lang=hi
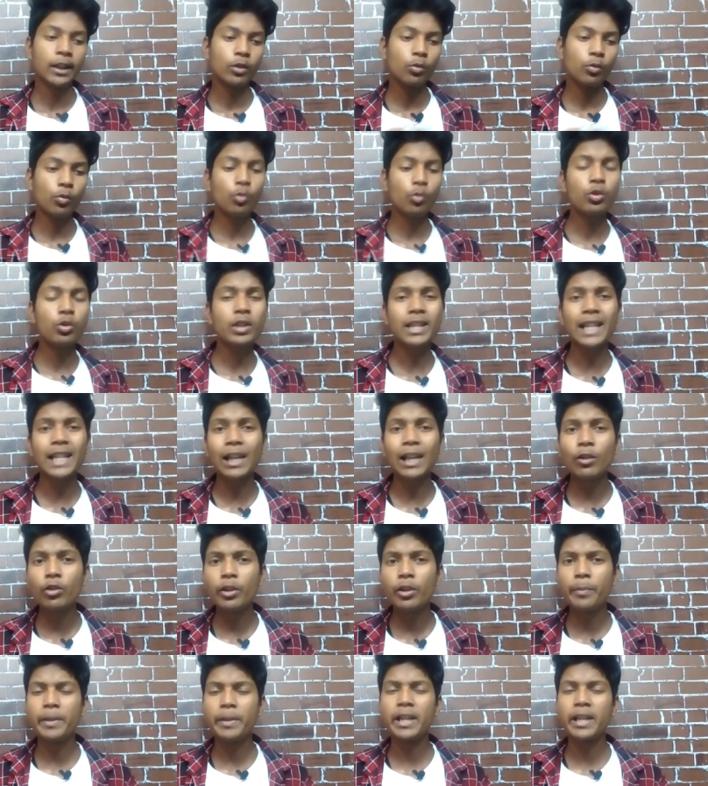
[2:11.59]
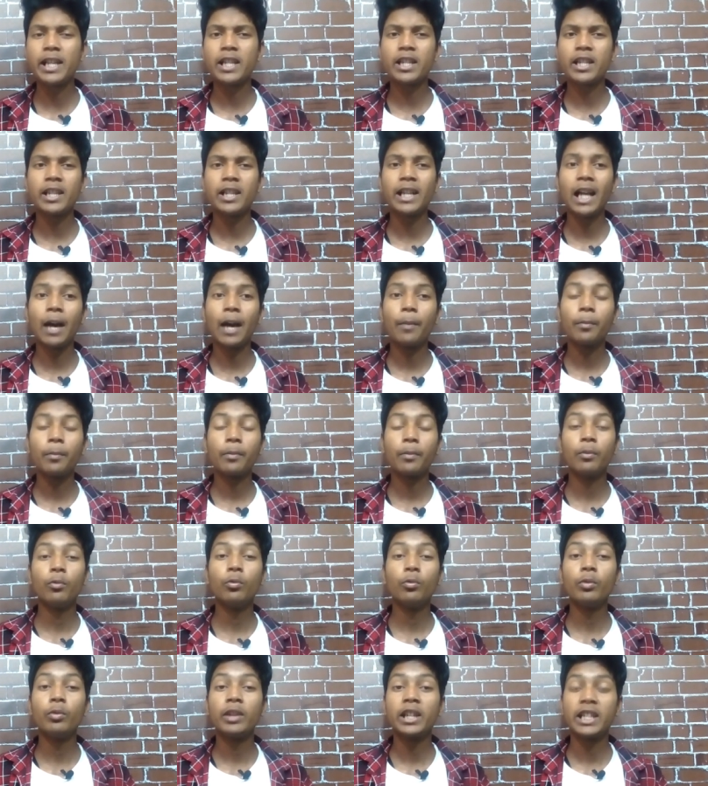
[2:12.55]
तो उसका नोटिफिकेशन आप
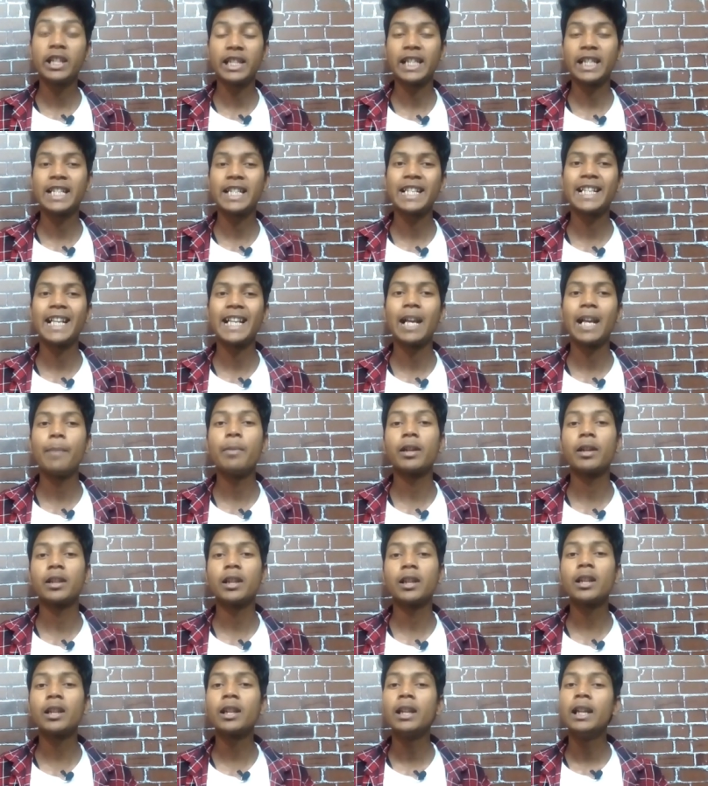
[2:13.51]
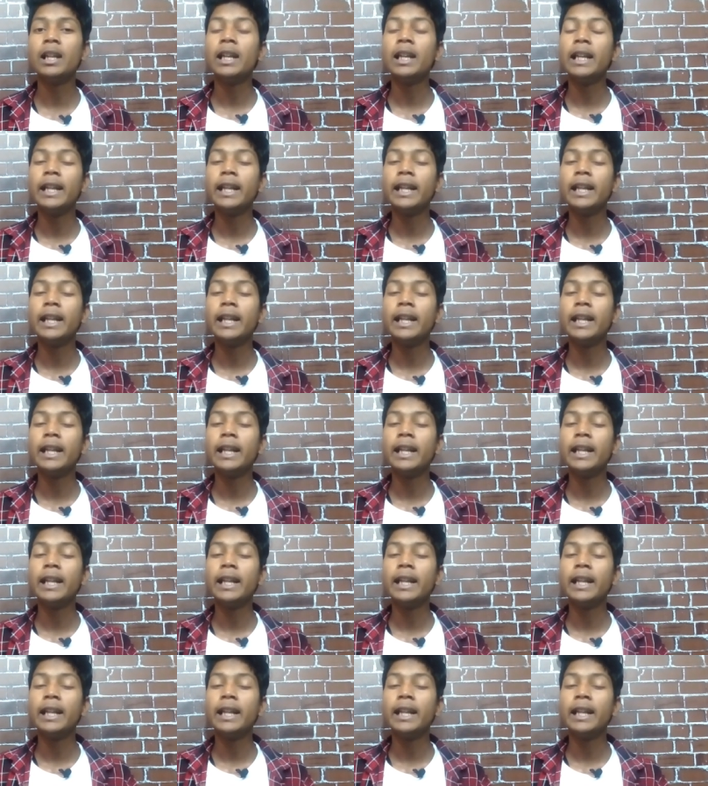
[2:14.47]
उनके सब्सक्राइबर तक